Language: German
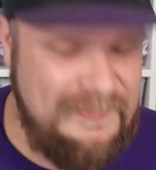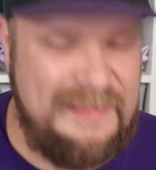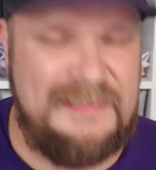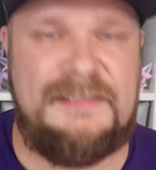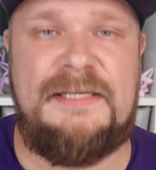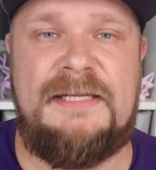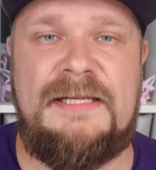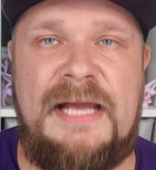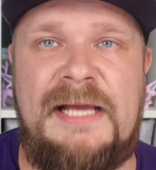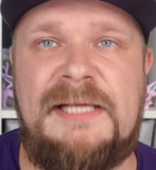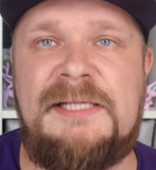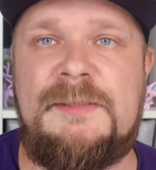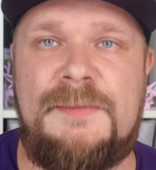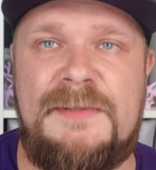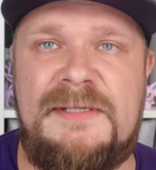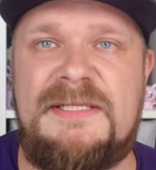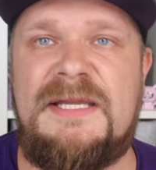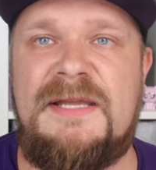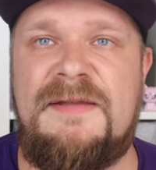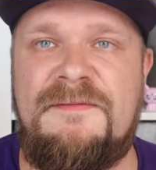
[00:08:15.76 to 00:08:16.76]
Was den Rest
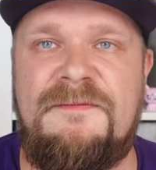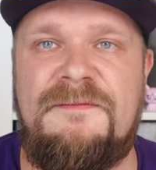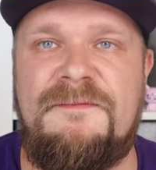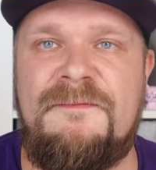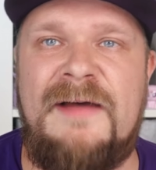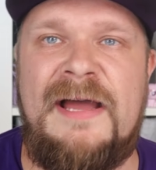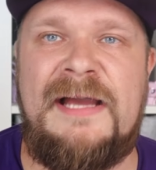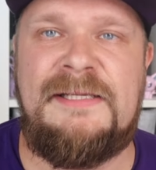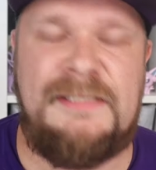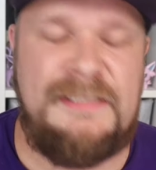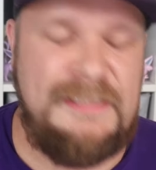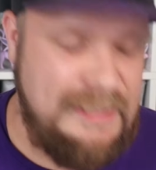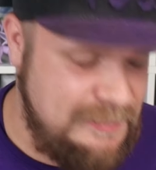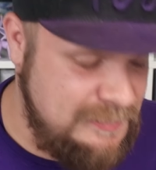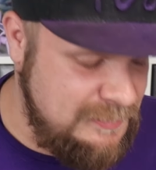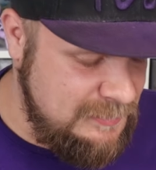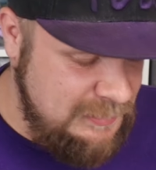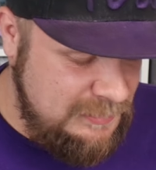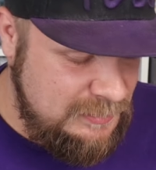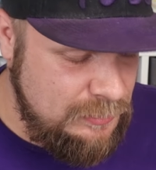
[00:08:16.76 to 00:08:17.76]
betrifft, weiß ich
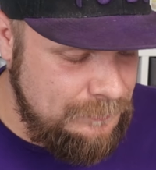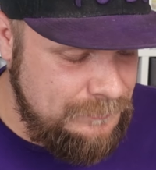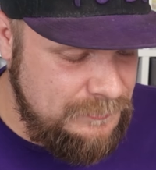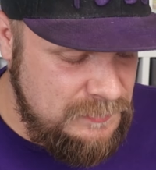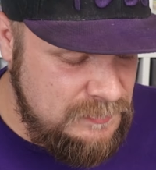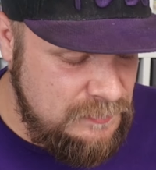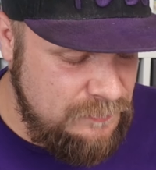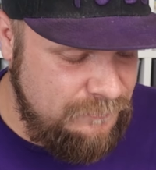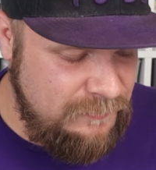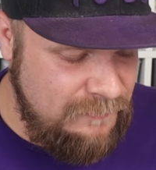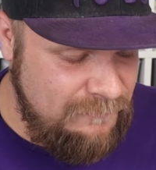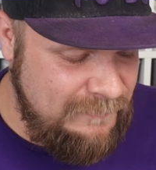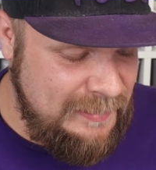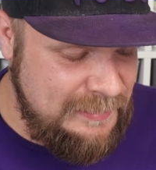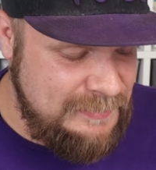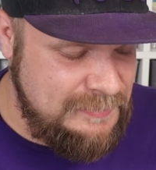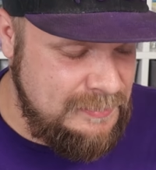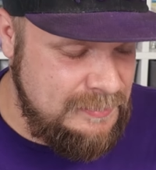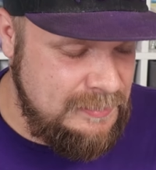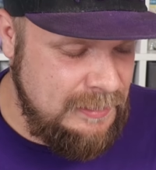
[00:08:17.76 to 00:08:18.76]
jetzt nicht, ob die so viel
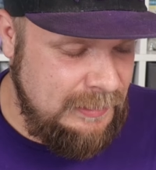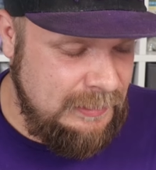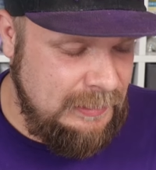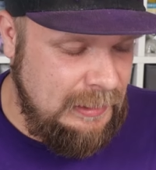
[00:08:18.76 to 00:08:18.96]
wert sind.